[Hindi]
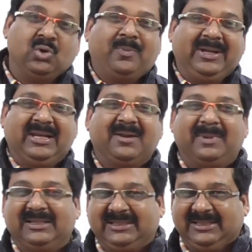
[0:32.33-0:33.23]
दो महीने का
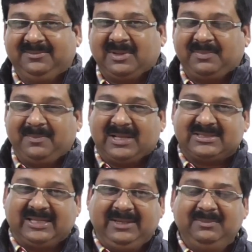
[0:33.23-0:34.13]
मानते हैं हम अपने
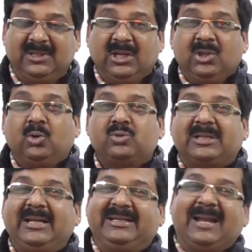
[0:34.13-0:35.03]
पास टाइम तो
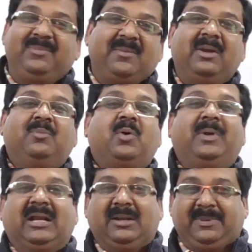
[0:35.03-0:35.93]
उसका एक टाइम टेबल हमको
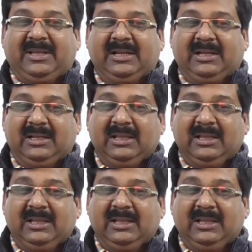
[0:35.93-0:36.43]
बनाना पड़ेगा